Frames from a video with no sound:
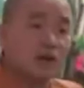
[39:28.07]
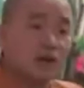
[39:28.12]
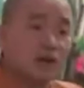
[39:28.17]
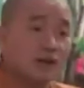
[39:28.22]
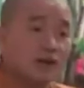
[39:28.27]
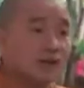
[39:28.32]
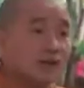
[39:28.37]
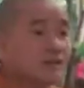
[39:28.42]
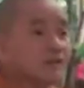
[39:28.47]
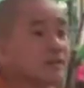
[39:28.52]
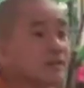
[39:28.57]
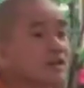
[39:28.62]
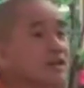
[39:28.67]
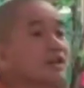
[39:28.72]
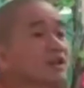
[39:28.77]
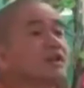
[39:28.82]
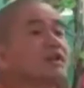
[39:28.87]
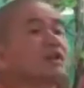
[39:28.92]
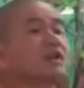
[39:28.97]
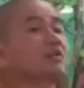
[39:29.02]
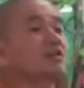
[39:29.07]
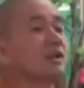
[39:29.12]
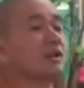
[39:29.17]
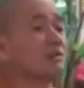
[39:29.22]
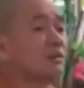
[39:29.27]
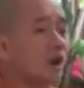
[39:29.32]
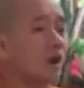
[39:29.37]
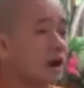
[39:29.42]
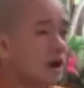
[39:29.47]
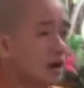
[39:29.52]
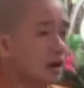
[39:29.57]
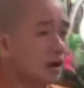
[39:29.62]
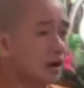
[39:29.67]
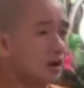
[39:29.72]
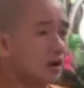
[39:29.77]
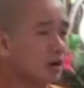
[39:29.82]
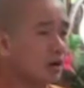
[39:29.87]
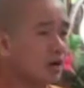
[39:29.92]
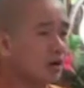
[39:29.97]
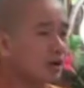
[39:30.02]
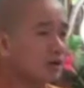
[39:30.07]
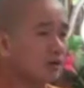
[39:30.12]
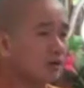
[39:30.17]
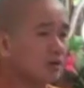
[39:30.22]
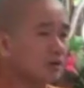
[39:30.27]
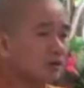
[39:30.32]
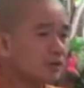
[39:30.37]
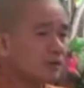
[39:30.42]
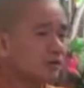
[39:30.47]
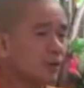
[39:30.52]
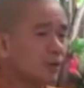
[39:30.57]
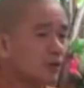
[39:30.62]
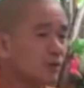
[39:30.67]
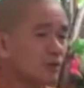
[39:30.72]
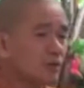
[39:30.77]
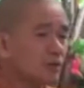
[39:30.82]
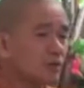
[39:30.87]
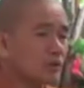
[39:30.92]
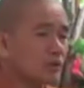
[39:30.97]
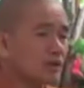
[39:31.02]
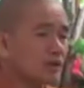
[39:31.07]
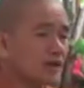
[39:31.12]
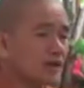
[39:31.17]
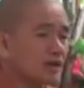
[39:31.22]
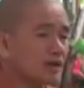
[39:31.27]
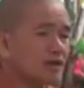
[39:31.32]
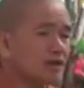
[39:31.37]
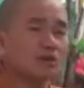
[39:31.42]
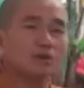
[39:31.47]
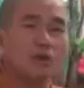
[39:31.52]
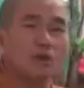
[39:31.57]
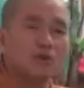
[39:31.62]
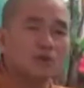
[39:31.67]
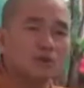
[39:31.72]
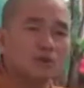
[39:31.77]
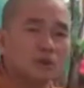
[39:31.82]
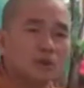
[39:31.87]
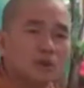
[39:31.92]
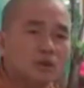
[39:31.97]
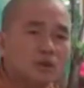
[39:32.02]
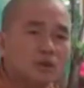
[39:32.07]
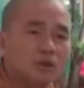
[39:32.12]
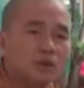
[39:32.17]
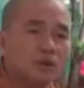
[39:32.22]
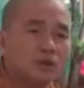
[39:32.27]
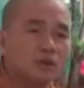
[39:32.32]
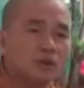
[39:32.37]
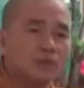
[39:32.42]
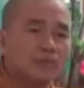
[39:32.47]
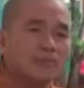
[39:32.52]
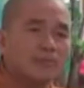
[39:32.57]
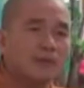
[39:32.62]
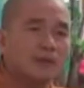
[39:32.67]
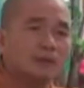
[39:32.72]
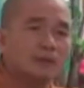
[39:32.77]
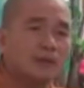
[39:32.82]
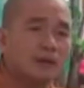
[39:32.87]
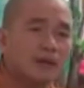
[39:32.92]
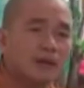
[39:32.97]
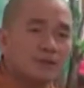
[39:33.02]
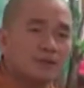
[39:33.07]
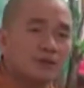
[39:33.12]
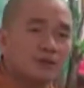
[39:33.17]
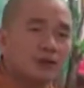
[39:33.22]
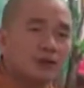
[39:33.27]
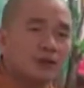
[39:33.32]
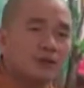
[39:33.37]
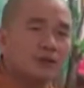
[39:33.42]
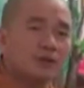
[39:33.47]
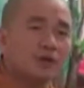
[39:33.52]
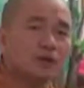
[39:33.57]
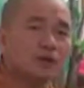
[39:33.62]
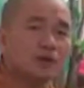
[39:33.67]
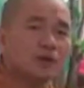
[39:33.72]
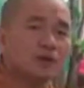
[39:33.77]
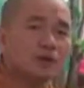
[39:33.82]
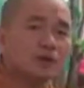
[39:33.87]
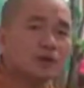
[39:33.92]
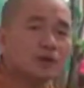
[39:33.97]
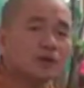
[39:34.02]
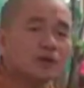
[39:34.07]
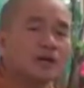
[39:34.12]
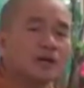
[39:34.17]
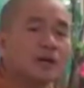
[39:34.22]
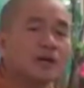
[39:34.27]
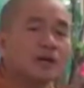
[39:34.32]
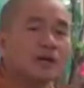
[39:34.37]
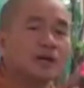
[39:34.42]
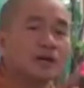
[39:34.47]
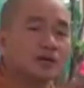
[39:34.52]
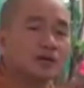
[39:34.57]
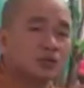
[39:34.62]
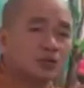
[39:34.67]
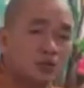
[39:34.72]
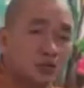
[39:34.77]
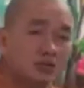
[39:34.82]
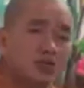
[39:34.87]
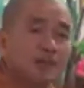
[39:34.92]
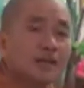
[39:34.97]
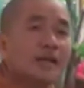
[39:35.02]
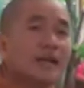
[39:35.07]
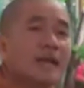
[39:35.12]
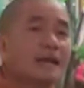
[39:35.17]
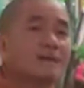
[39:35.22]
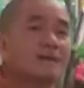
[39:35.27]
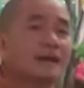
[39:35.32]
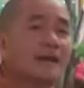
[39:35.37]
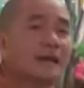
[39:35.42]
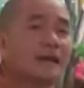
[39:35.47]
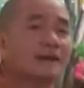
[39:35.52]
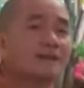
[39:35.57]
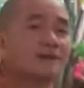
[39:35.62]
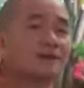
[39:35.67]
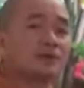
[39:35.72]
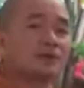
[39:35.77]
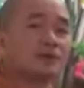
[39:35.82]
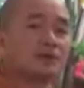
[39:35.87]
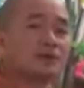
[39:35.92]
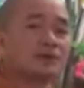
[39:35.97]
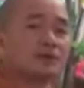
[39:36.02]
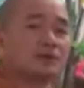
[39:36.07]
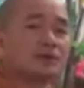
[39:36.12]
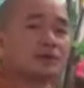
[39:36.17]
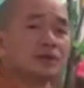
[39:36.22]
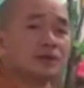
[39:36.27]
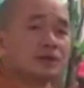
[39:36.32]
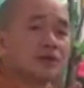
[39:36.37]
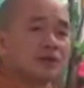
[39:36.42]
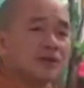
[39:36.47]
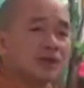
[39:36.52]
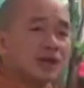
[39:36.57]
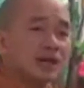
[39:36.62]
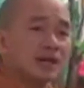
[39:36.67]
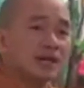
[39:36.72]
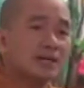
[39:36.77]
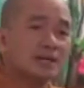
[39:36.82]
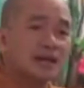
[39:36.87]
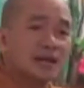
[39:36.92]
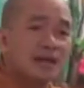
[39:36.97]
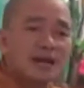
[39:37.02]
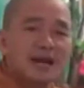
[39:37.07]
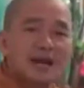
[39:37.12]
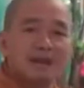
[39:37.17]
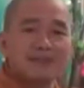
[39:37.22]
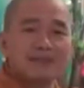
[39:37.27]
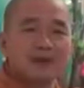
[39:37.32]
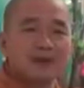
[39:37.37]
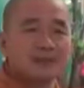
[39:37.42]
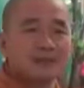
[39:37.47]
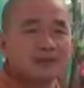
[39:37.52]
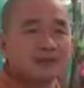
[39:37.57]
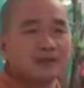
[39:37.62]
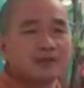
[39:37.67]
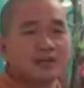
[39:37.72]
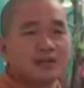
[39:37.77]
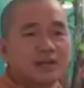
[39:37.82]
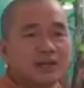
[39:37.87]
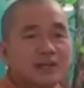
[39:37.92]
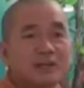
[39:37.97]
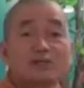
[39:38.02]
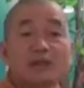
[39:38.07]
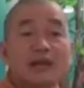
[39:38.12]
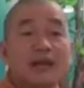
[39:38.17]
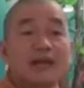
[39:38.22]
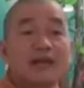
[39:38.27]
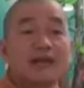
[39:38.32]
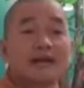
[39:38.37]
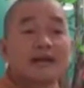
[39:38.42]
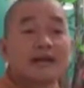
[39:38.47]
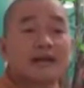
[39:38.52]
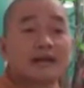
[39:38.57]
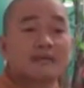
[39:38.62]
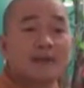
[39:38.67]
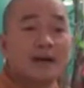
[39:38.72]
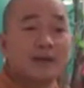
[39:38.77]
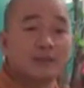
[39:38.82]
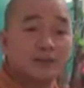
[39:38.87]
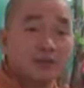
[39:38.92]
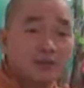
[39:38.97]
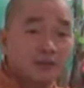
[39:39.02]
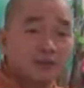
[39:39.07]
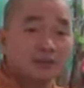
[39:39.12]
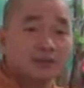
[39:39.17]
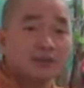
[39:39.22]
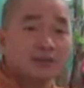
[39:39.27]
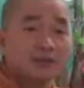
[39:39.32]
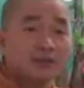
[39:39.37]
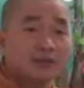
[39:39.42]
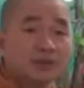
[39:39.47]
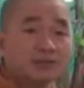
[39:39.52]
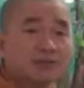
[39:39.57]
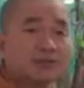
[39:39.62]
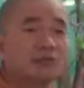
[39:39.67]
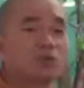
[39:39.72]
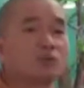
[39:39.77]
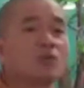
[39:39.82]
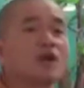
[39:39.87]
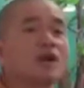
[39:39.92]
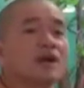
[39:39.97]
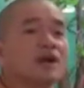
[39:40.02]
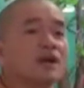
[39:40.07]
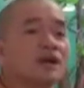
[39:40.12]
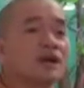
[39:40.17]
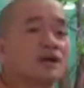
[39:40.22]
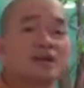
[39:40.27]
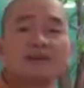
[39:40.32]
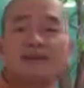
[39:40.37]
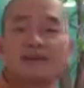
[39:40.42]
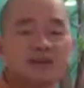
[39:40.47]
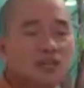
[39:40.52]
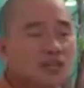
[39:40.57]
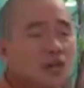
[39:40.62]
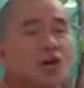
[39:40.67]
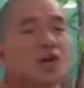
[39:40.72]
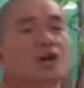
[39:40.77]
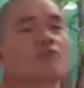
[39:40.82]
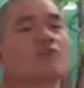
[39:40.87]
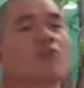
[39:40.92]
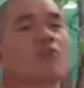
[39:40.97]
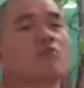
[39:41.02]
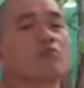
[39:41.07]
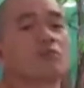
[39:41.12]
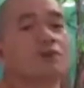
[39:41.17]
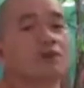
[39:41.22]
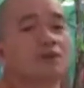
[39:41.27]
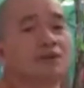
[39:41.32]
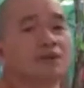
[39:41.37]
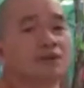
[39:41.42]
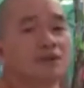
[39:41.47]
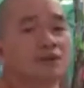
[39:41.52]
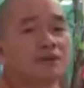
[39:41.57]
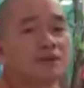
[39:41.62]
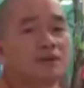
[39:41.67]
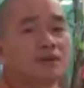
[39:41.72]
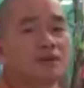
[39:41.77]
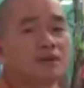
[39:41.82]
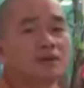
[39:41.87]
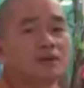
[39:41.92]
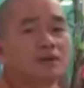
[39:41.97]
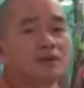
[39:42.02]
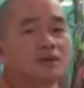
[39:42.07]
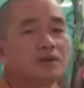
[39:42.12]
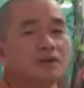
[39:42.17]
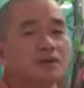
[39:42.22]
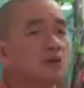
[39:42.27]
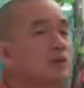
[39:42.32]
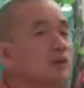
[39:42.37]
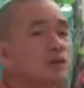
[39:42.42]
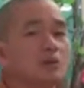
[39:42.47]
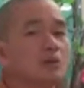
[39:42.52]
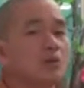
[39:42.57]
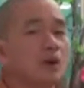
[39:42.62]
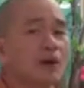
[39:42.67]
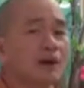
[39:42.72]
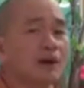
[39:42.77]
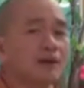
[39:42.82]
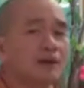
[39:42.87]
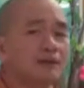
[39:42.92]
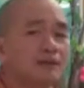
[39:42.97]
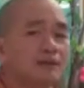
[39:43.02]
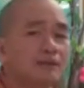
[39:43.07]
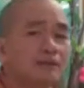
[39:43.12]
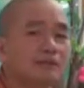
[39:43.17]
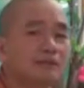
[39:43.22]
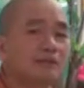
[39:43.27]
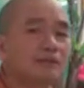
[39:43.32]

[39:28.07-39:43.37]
quan hỷ đến việc giết đó là tôi đồng lõa. Vì mọi một nghiệp ác nó có 40 tội, tự mình làm tội là 10, suối người ta làm là 20, thấy người ta làm mà mình không can là 30, mình quan hỷ đến việc đó 40. Tôi không quan hỷ.